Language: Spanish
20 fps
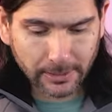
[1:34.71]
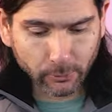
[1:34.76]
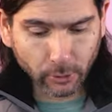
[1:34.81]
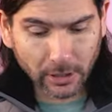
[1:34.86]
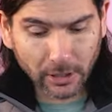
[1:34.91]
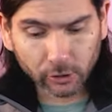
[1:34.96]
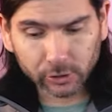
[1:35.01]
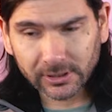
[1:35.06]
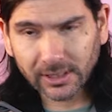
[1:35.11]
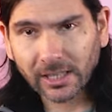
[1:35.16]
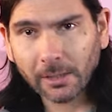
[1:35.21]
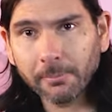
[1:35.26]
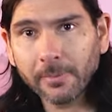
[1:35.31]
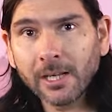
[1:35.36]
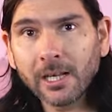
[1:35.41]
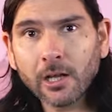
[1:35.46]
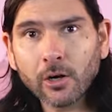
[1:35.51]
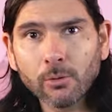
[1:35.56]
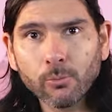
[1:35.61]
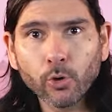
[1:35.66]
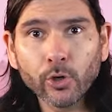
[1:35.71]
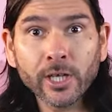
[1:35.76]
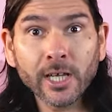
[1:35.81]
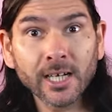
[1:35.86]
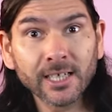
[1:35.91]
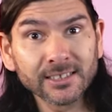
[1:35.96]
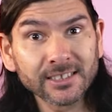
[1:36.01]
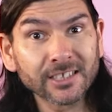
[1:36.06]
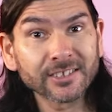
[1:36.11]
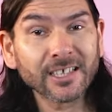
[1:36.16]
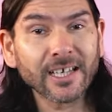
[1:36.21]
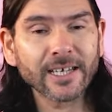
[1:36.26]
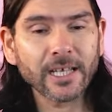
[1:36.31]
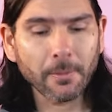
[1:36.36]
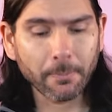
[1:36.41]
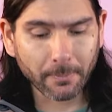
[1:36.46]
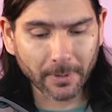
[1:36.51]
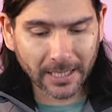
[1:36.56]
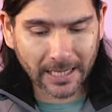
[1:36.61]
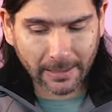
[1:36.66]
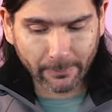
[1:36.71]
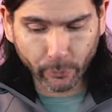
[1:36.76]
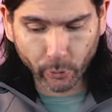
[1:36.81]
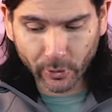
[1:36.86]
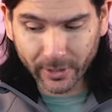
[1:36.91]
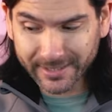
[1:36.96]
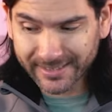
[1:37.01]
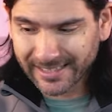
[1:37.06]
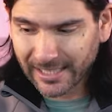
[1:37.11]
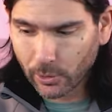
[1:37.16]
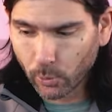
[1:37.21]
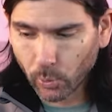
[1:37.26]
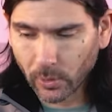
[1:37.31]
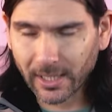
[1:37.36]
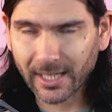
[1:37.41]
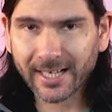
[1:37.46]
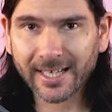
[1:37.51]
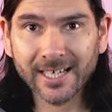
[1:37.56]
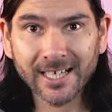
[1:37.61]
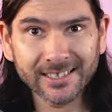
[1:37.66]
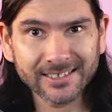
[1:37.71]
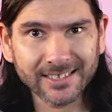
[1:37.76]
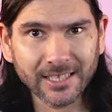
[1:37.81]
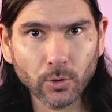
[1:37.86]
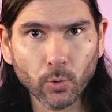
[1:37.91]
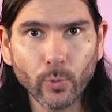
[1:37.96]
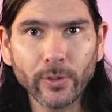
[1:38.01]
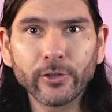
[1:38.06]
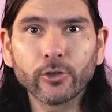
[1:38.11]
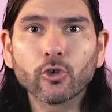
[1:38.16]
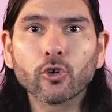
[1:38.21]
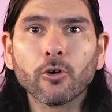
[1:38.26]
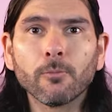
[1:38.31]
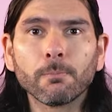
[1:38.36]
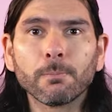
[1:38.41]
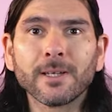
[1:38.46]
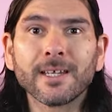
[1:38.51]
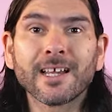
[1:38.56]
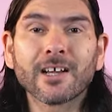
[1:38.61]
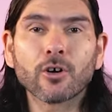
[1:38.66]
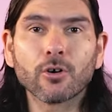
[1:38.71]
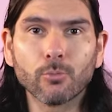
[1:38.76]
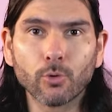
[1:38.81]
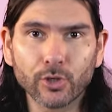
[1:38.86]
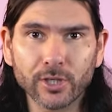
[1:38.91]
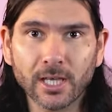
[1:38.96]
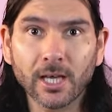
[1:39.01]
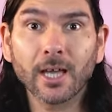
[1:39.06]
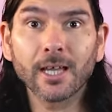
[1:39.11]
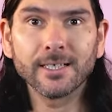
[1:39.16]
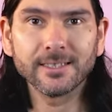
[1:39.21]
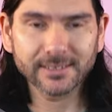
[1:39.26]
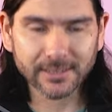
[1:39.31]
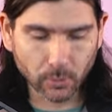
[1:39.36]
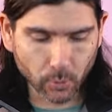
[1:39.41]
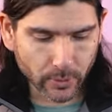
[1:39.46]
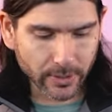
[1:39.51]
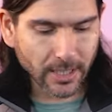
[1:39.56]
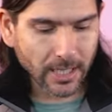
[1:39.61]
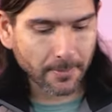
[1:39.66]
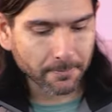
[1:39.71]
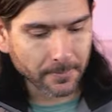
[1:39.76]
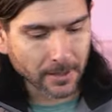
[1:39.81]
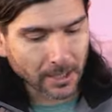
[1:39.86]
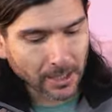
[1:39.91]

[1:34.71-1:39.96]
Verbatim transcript: y por la otra también la comodidad necesaria para poder circular en el circuito con plena comodidad y seguridad.